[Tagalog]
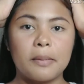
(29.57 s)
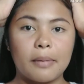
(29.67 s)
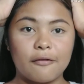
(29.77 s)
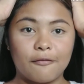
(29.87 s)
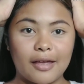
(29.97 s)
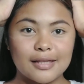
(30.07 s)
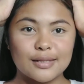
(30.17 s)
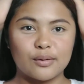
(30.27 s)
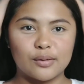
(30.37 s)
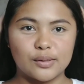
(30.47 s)
May pay
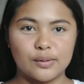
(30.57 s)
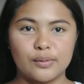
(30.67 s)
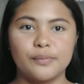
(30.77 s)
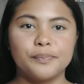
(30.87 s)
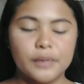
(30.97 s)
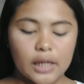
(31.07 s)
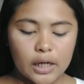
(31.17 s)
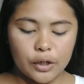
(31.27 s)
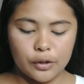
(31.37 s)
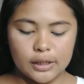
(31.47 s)
face ko. So,
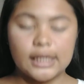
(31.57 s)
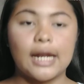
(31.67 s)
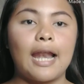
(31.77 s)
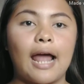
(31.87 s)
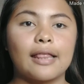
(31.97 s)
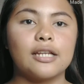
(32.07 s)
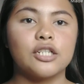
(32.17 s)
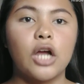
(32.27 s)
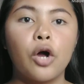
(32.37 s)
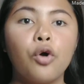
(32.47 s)
yun, tatry natin
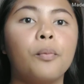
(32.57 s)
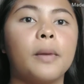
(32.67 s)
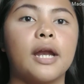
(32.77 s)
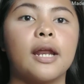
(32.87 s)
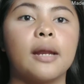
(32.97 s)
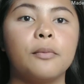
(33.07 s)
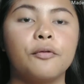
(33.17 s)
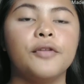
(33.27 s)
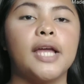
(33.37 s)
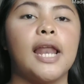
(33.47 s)
siya kung
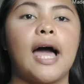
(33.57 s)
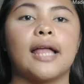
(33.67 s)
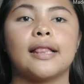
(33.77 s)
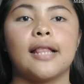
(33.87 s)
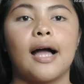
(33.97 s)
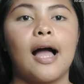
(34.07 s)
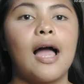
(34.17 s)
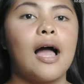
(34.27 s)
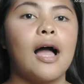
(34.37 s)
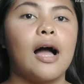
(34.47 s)
mare-remove niya lahat ng
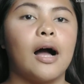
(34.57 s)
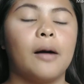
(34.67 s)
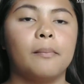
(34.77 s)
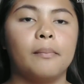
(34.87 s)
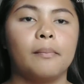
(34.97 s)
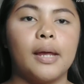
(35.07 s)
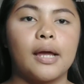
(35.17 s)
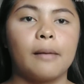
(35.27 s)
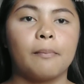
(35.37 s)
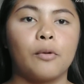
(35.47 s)
um,
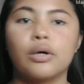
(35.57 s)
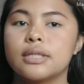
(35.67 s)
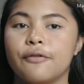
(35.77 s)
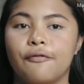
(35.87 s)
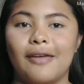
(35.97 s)
makeup ko sa